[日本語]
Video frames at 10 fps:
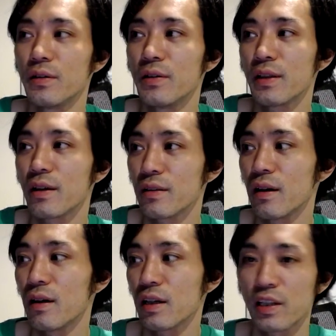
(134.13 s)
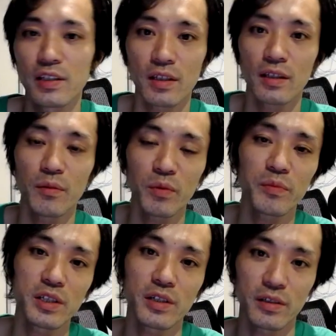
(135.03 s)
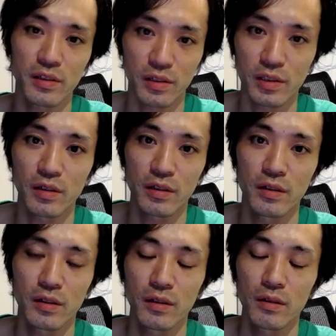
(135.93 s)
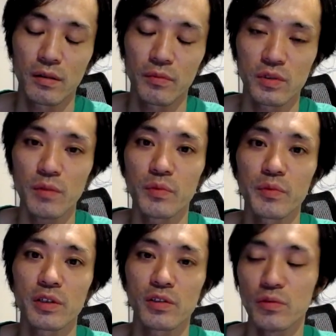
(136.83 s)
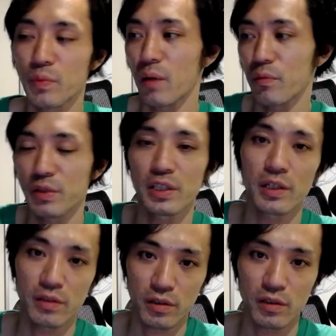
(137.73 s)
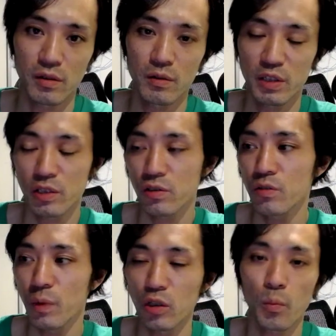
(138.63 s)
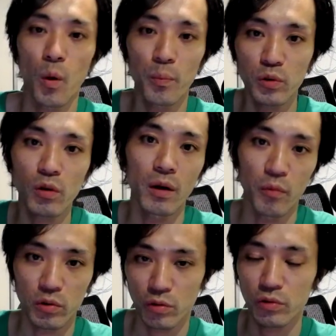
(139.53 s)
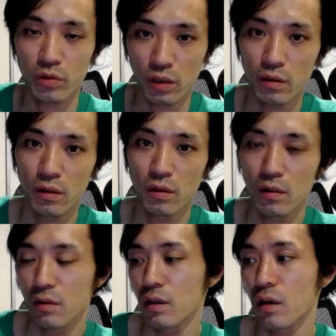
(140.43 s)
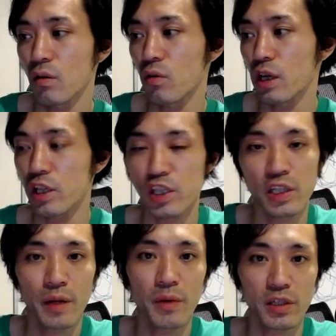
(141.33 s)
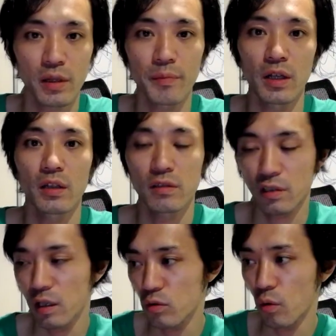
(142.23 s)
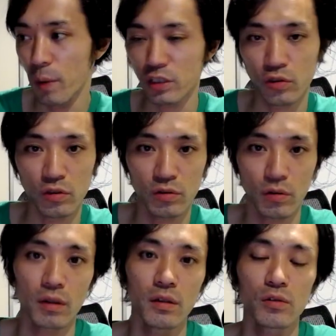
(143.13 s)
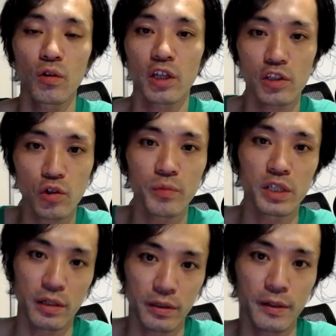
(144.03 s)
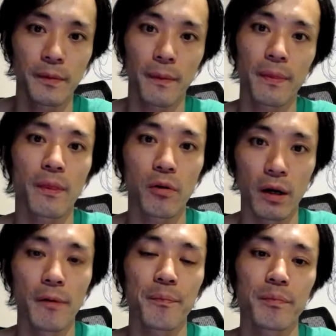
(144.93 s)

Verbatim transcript: なんだ喫茶店もビジネスだし全部スーパーもビジネスだしスーパーのポップとかもそうですよねなんかこれが仕入れましたみたいな鮮度抜群とかねキャッチコピーじゃないですかとか